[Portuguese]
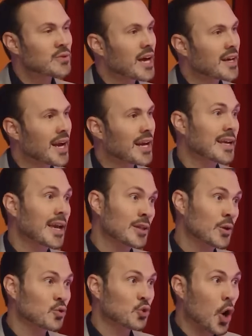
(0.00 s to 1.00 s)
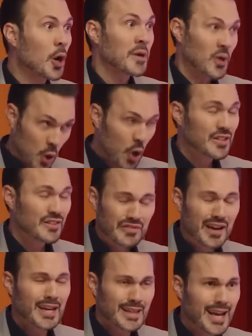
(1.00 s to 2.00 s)
Não tem aquela quem não dorme engorda?
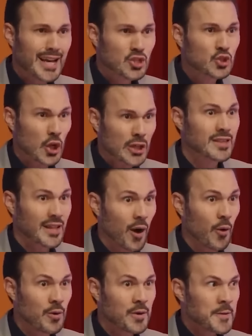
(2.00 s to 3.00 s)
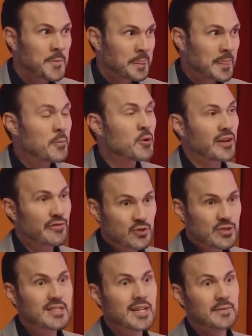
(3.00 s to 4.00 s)
Verdade engorda total. Mesmo. Porque
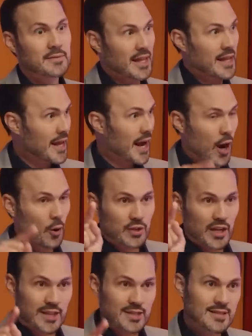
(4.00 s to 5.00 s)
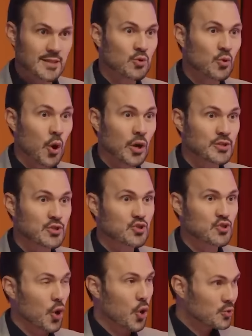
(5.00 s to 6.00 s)
você tem alteração do
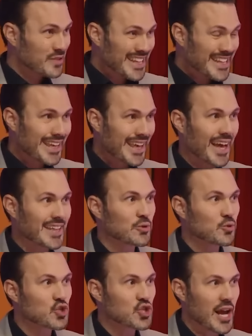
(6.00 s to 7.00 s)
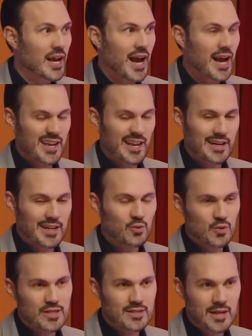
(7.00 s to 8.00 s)
cortisol, tem queda do GH, que é
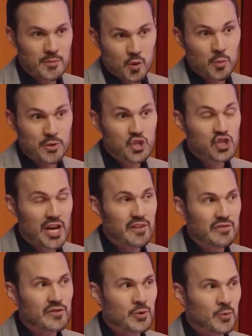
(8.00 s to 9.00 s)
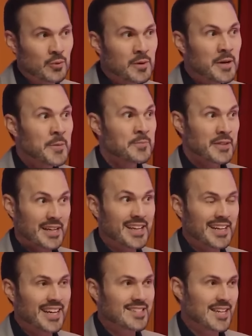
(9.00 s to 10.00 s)
lido no exame como IGF-1.
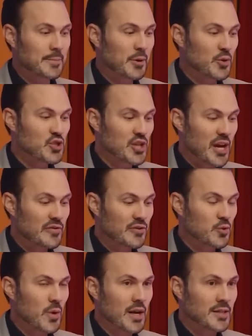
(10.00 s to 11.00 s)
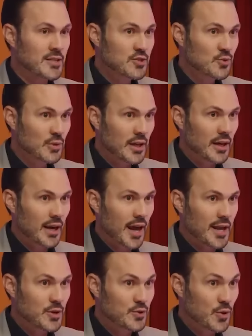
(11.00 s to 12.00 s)
E engraçado que o IGF-1 é
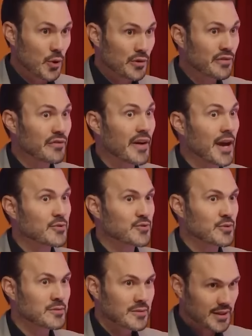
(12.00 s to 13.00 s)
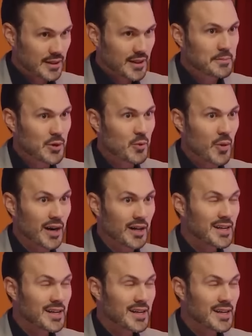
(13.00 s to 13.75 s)
Insulin-like Growth Factor Number 1.